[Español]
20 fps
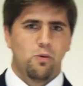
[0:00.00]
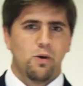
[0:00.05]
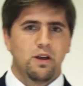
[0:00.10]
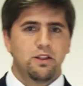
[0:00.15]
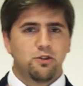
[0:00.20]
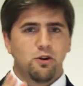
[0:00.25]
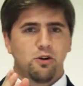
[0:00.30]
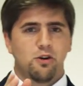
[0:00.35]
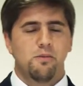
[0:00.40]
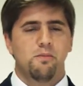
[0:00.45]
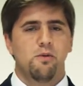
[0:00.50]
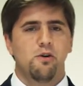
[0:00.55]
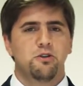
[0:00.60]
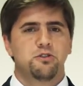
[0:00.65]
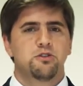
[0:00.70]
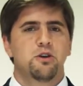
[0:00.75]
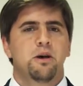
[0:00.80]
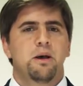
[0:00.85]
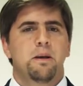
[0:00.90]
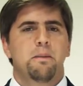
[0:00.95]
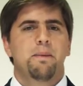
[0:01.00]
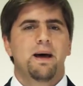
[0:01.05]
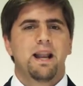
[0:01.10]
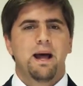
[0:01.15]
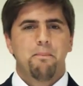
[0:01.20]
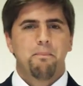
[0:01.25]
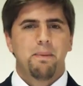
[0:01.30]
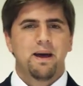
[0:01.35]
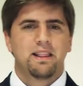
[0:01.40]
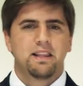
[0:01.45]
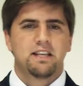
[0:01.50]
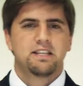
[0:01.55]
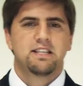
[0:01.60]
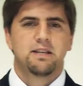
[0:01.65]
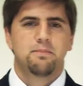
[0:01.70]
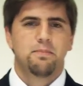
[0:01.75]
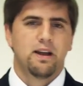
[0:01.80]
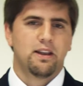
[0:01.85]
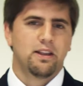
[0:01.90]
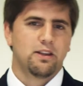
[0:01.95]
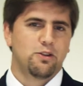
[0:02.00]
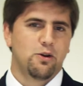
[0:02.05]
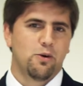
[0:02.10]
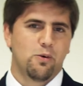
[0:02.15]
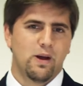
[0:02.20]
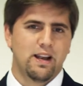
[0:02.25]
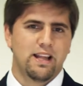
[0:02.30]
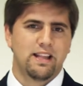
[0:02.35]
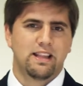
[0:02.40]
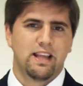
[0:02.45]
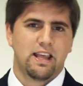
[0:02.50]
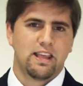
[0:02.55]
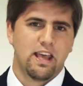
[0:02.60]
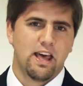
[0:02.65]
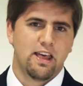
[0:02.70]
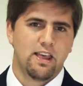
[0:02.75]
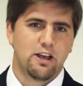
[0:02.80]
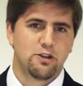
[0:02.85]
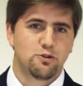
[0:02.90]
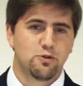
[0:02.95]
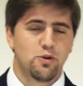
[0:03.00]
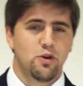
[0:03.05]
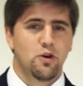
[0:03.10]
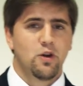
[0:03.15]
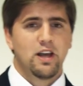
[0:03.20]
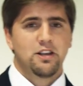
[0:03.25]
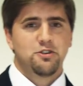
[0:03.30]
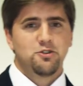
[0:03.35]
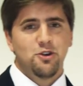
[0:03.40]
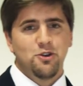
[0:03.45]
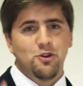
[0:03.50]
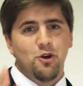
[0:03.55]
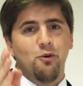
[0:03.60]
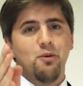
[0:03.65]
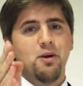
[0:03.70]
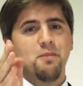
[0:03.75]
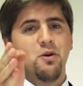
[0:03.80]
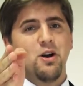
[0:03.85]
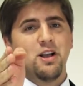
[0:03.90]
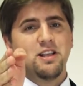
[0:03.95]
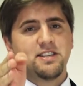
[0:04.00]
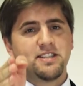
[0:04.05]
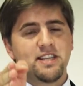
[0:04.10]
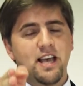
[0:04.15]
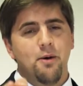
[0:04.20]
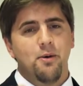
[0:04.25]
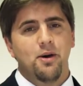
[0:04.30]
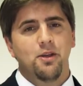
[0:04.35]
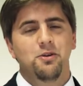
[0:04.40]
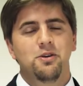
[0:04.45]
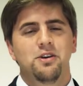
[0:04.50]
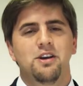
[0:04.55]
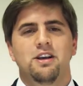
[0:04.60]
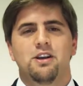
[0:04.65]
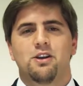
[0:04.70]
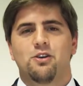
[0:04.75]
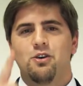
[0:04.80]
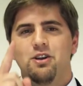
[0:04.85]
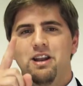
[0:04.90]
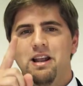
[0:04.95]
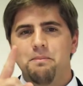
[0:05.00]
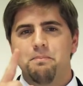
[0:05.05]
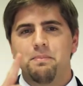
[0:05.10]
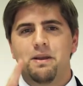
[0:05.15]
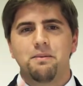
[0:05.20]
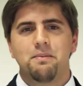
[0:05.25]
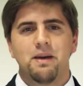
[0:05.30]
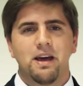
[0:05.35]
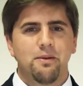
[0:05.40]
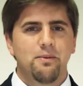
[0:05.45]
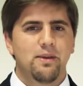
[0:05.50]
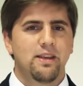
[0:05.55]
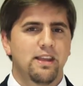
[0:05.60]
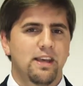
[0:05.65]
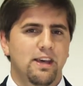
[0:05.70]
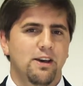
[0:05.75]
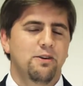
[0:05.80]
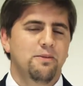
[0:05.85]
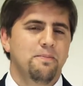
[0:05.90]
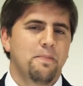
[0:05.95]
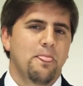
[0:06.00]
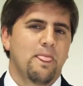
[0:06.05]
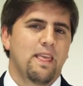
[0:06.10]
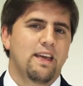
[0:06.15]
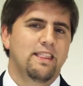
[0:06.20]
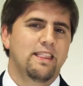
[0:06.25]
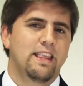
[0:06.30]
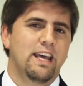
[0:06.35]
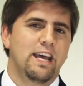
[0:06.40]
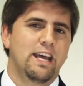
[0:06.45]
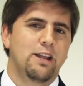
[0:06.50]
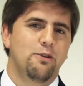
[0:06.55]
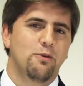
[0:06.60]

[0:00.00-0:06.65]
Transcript: Cuento con vos para participar de estos 40 días de ayuno de oración. Nos vemos el sábado con el primer video de